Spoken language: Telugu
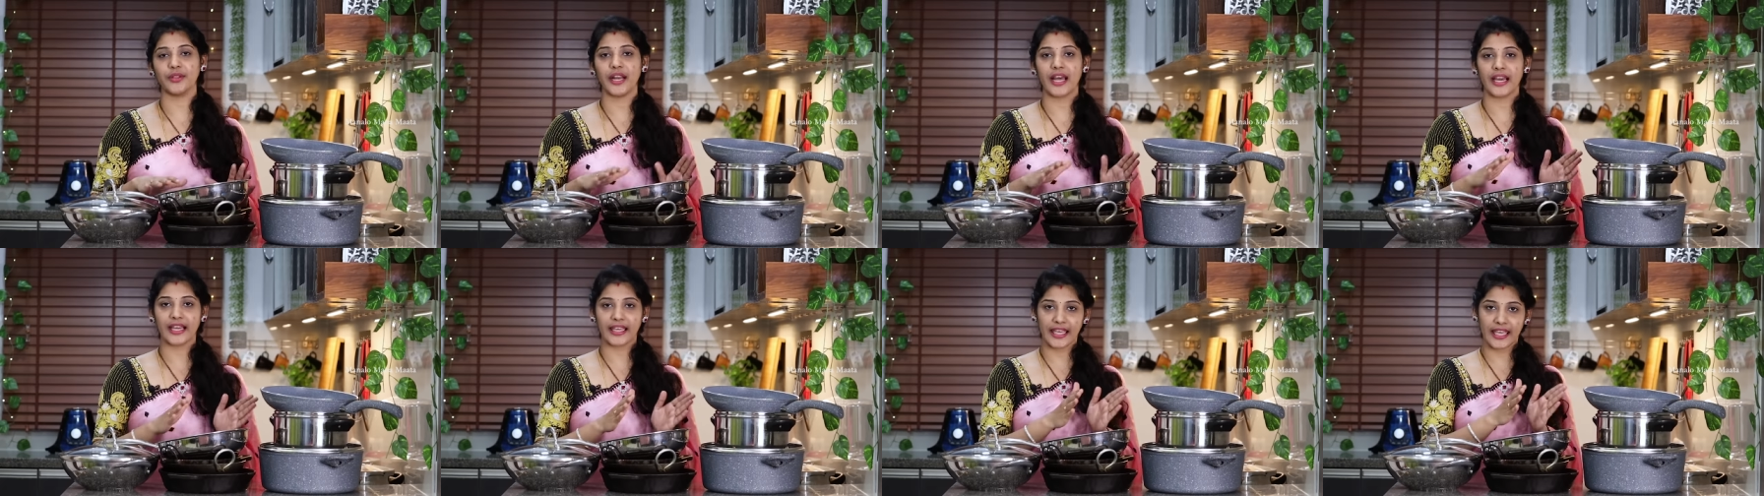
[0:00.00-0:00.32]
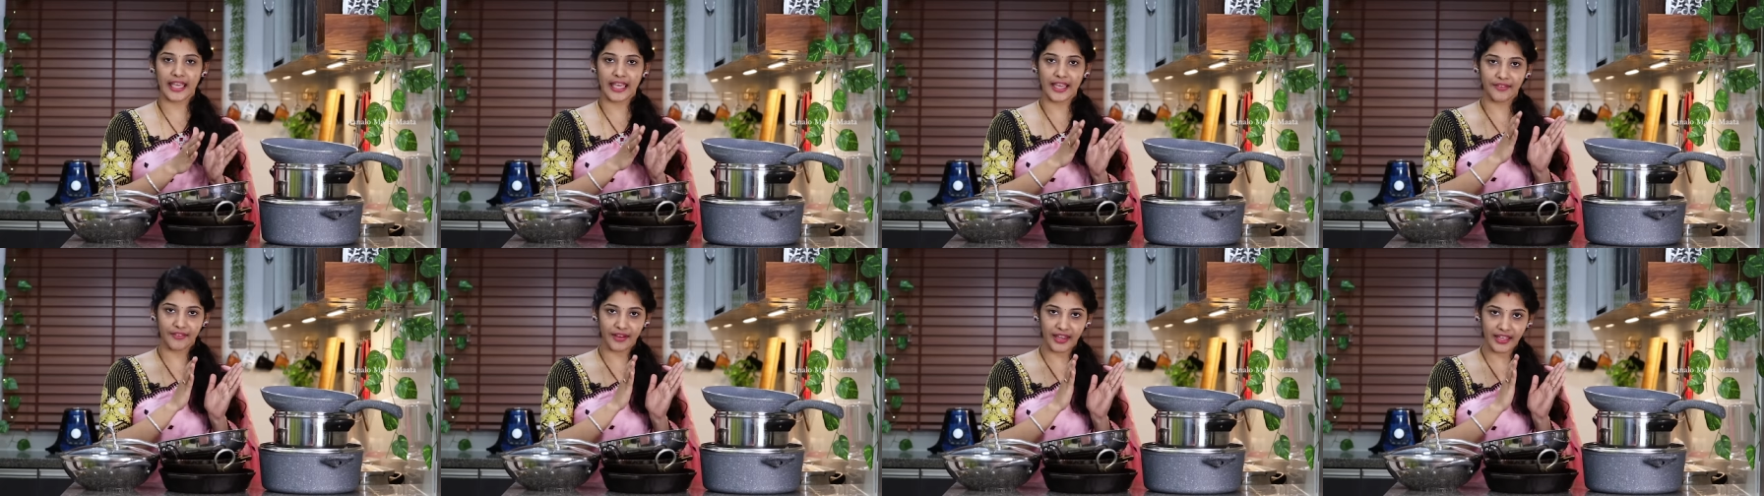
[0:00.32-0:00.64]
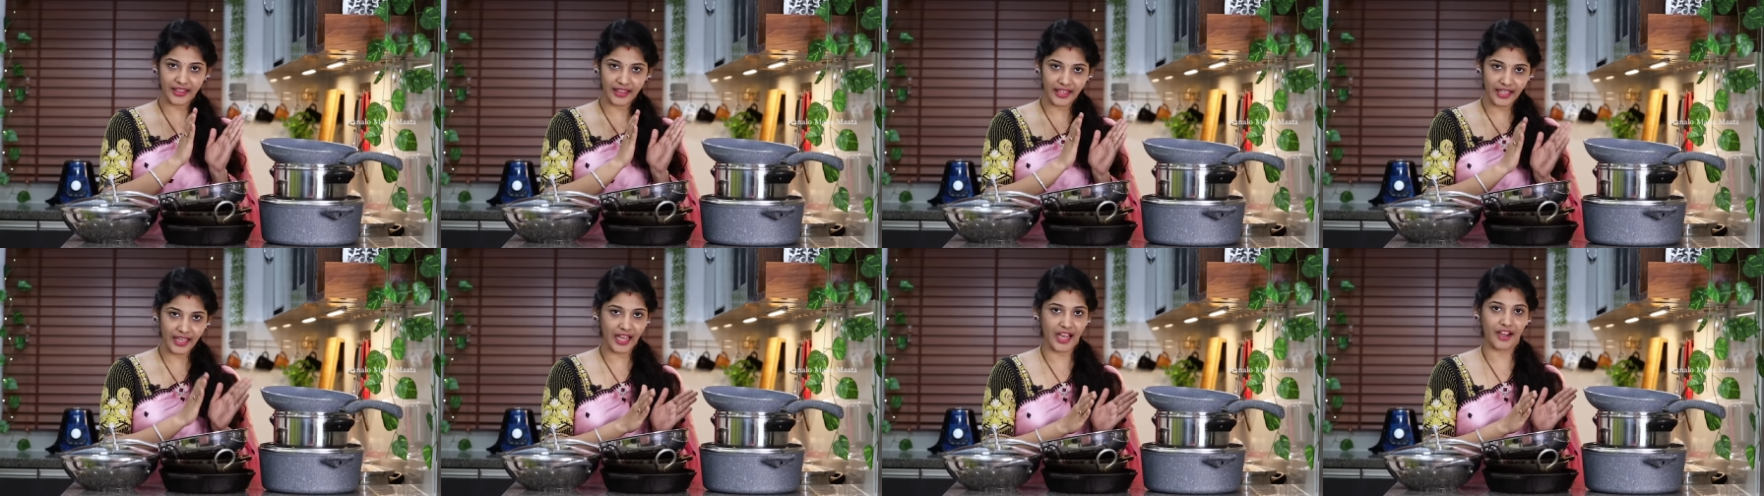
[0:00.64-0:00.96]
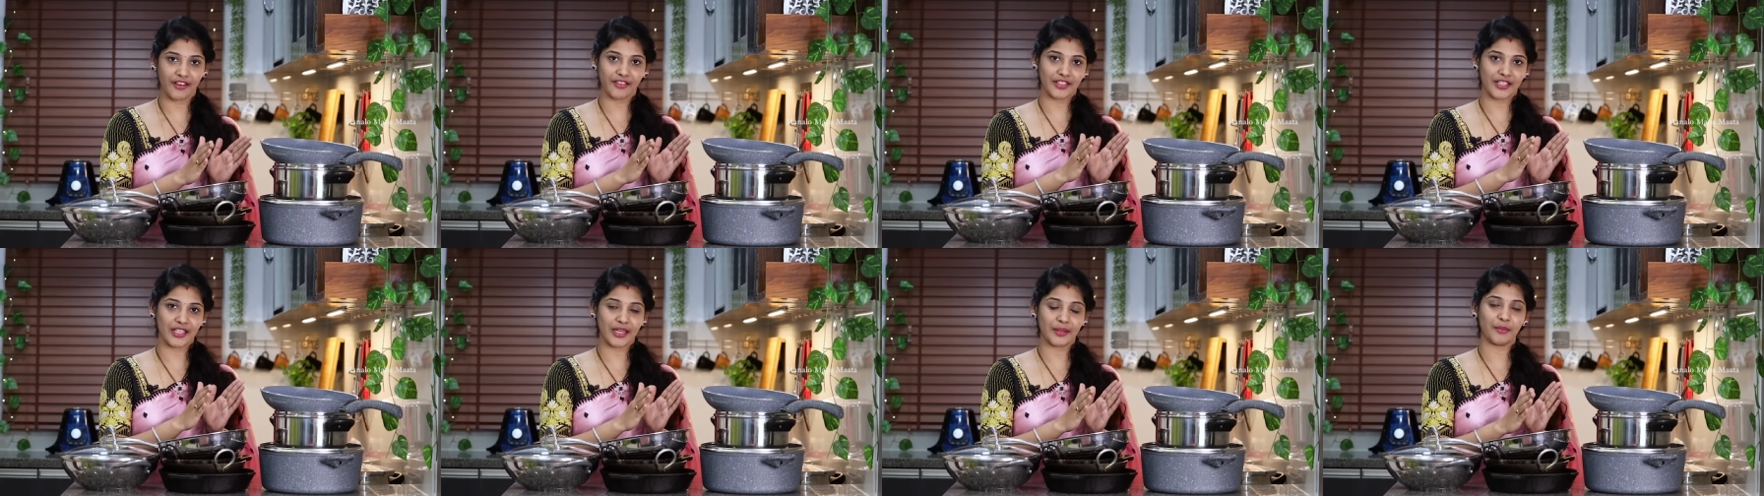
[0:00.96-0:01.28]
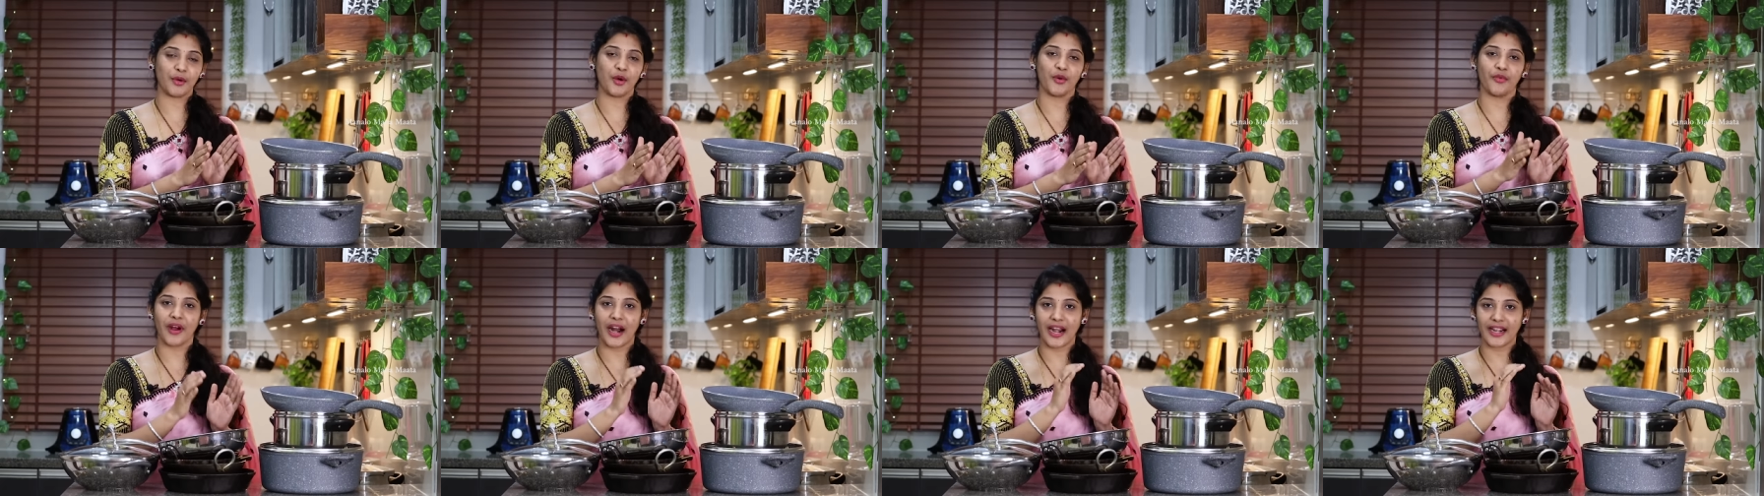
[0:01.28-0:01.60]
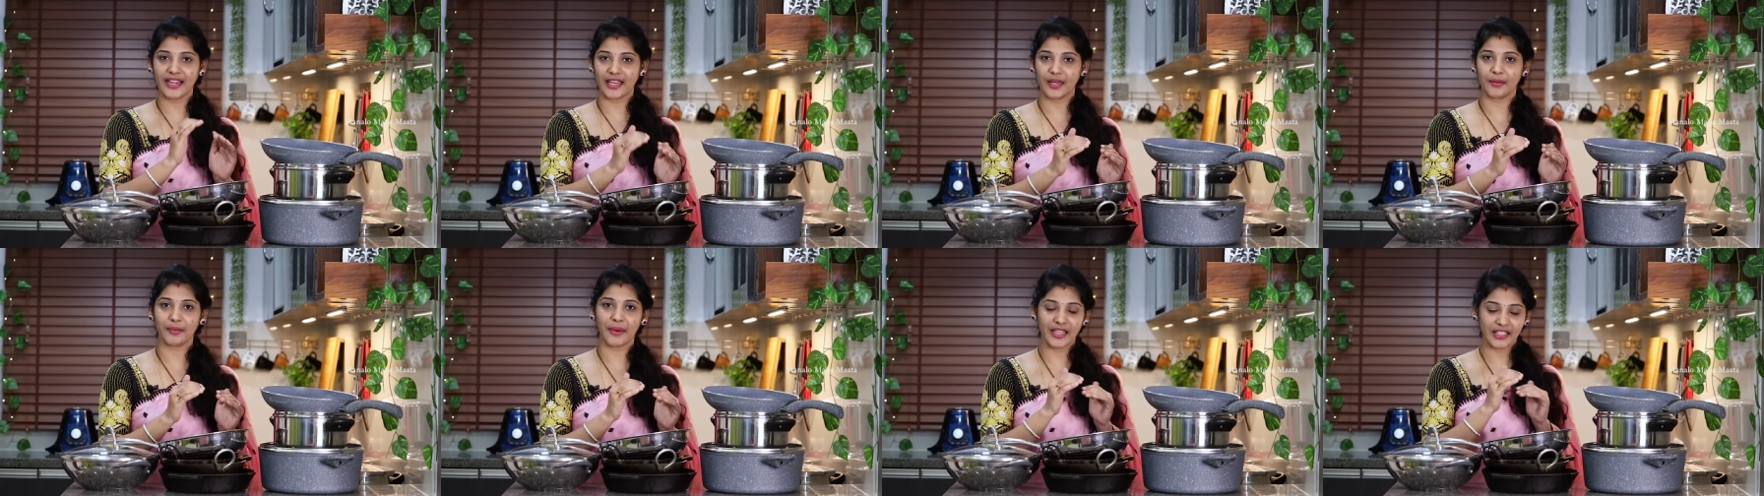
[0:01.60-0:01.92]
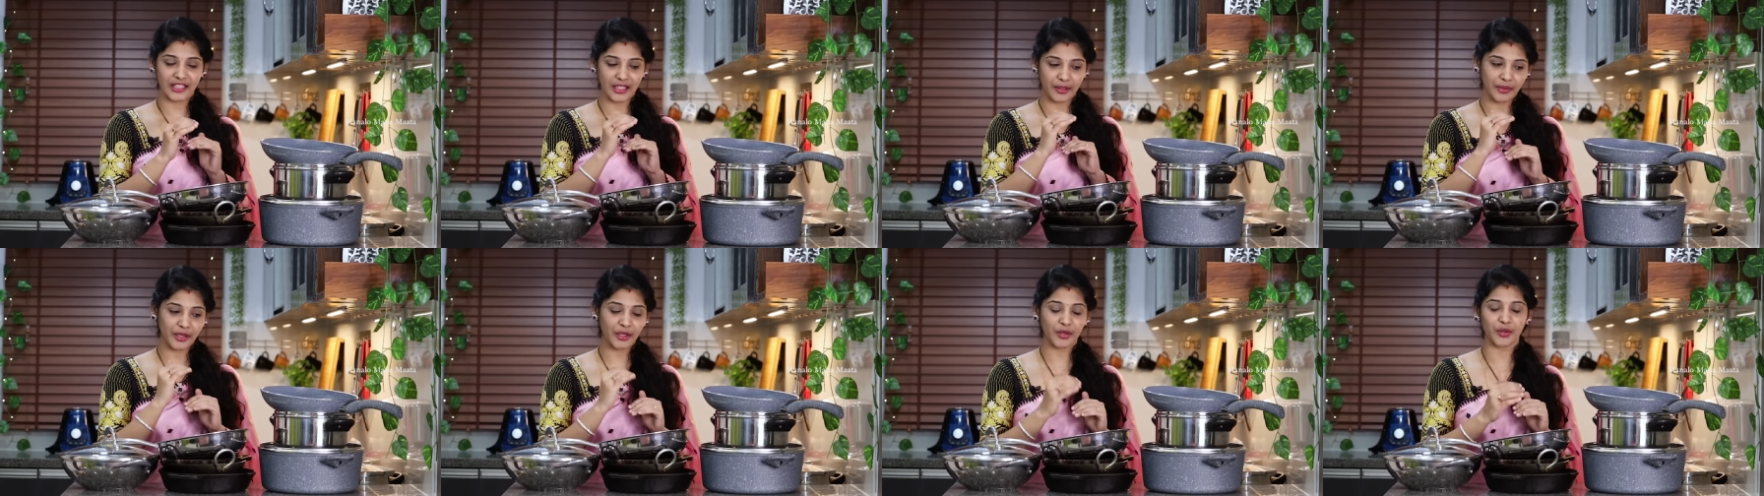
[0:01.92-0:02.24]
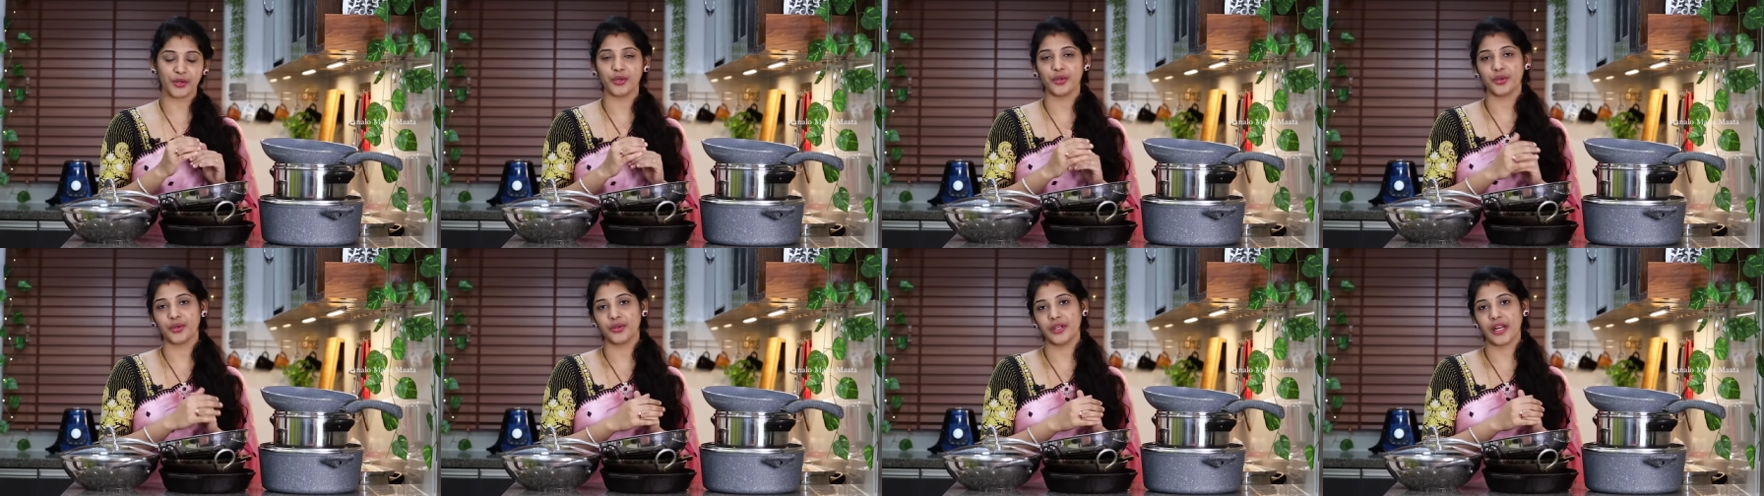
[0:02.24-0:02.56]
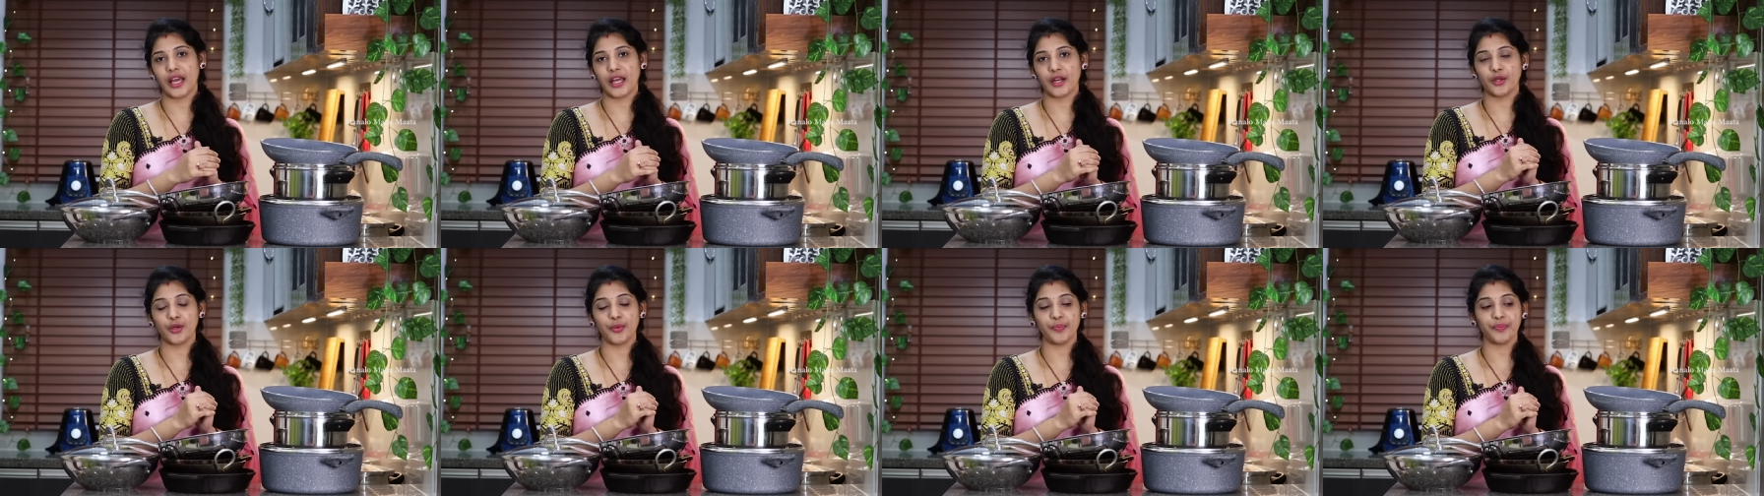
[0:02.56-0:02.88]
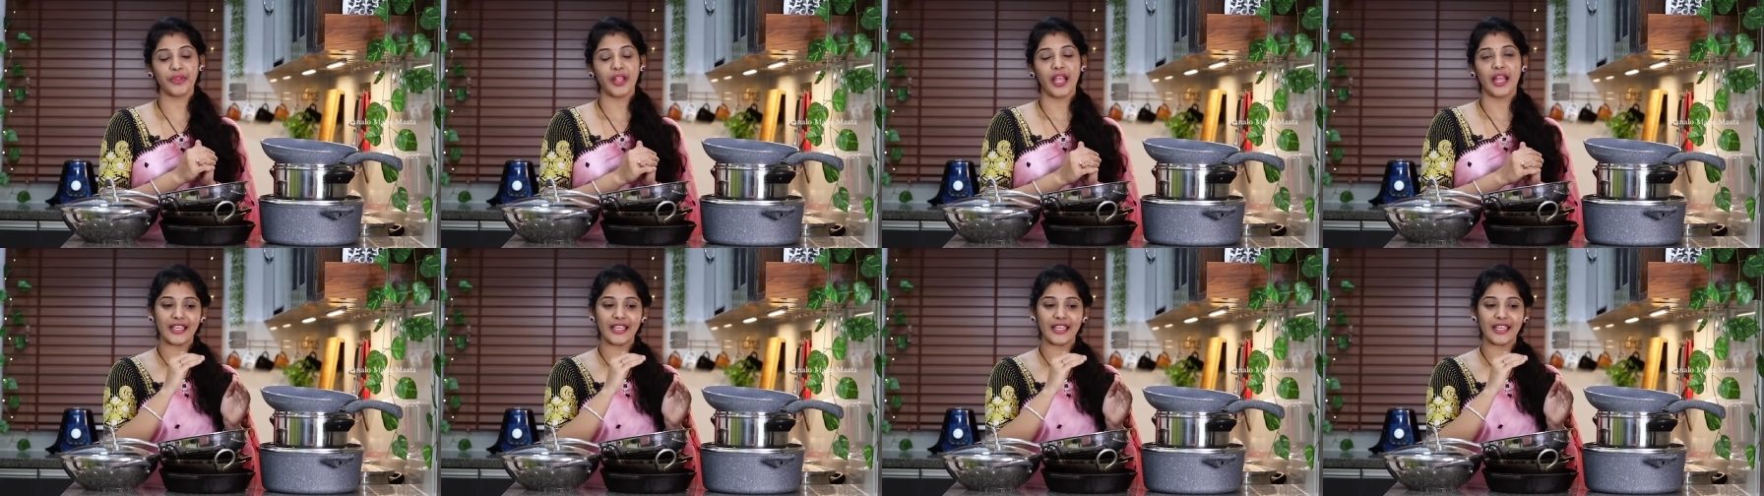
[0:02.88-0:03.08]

నాకు ఏవైతే అవసరమో వాటిని మాత్రమే కొనుక్కున్నాను